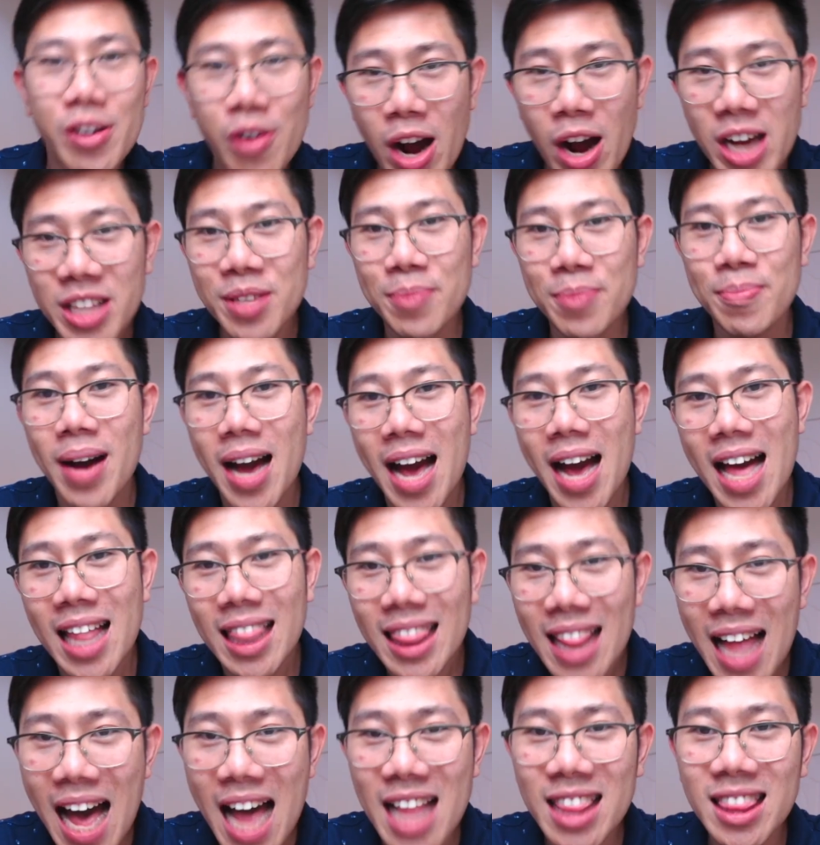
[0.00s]
115
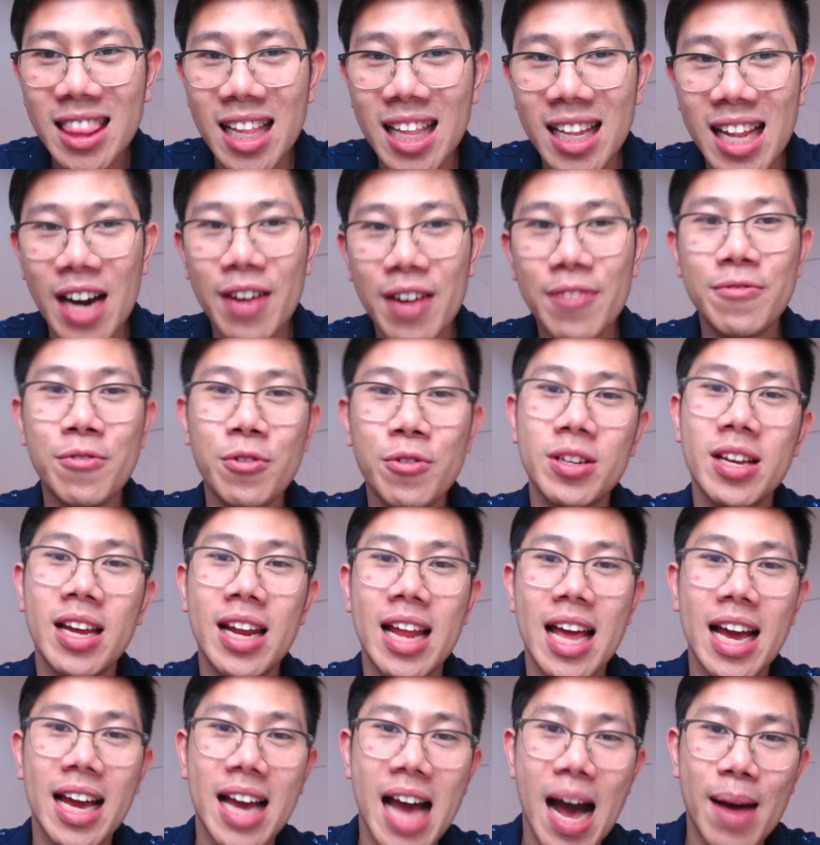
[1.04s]
ล้านตารางฟุต
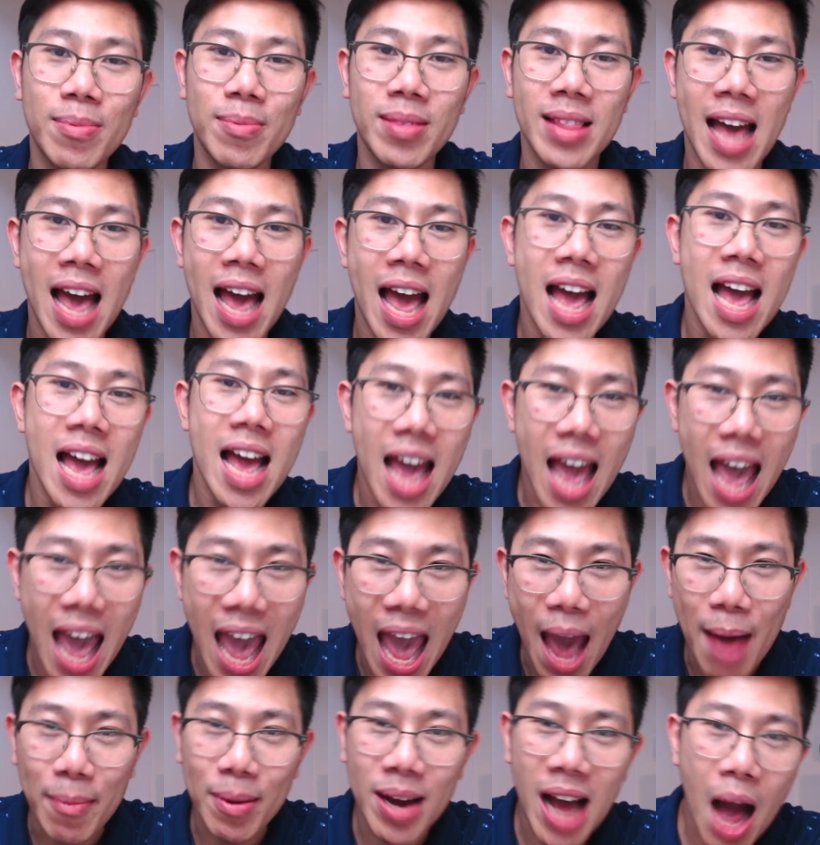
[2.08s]
นะครับ และแอ
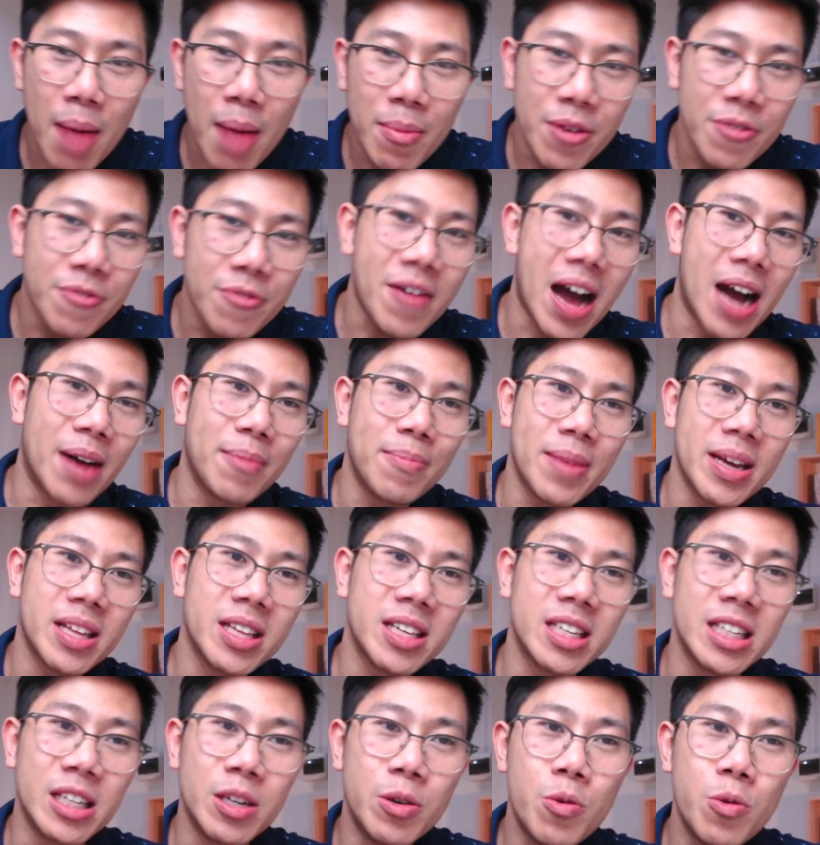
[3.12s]
บข้ามไปฝั่งไป
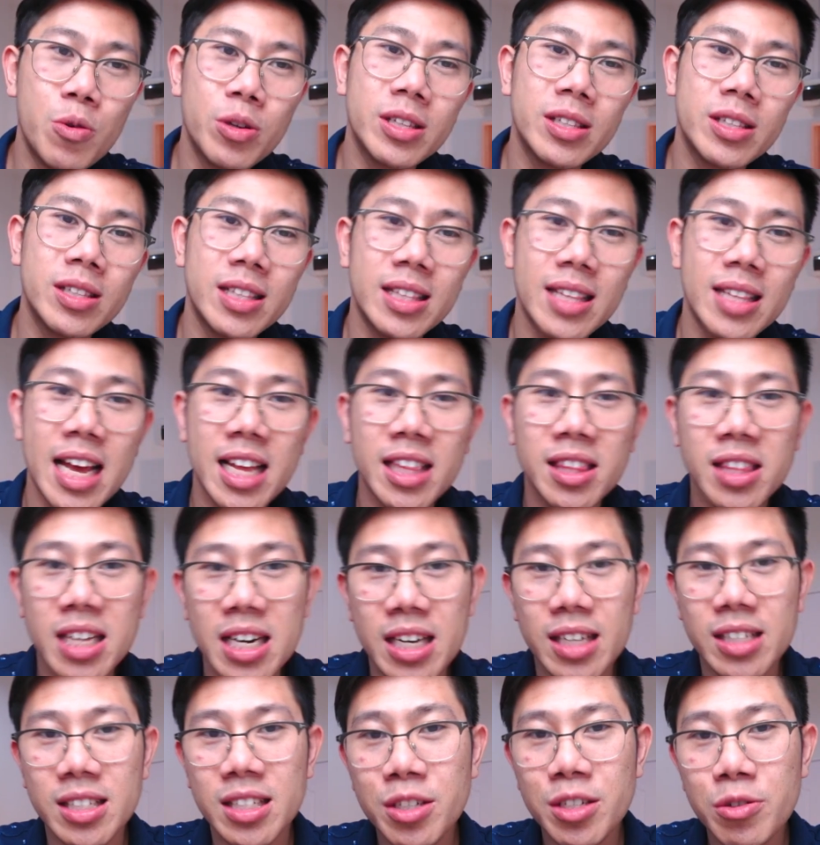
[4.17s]
ถือหุ้นในตึก
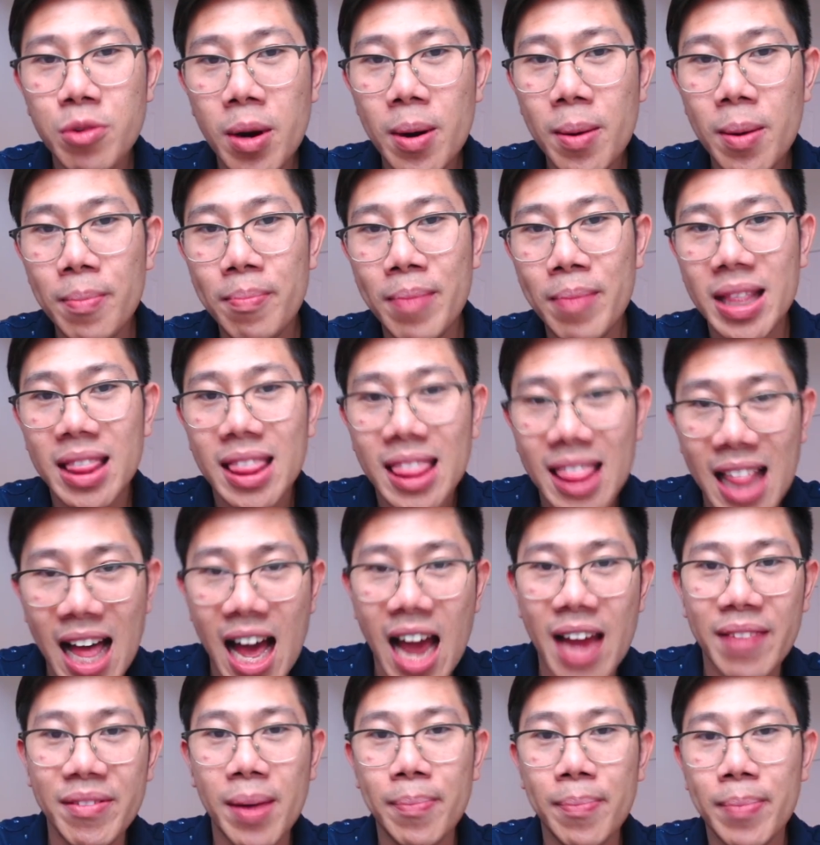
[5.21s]
ที่ชื่อว่าเมดไล
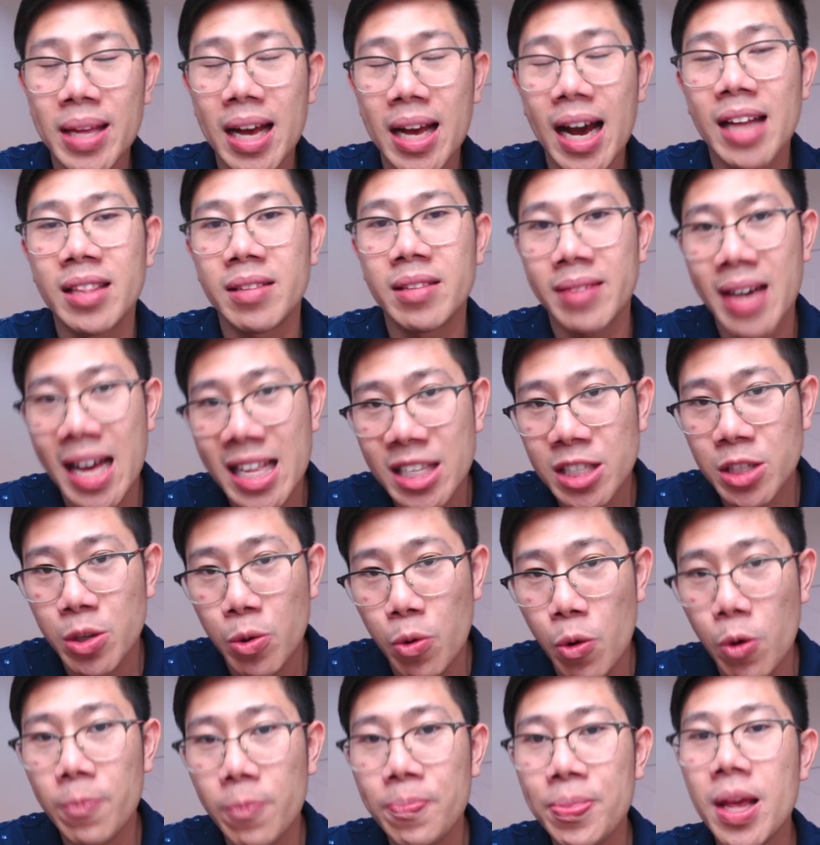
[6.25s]
น์นะครับ เป็นอาคารทำงานสูง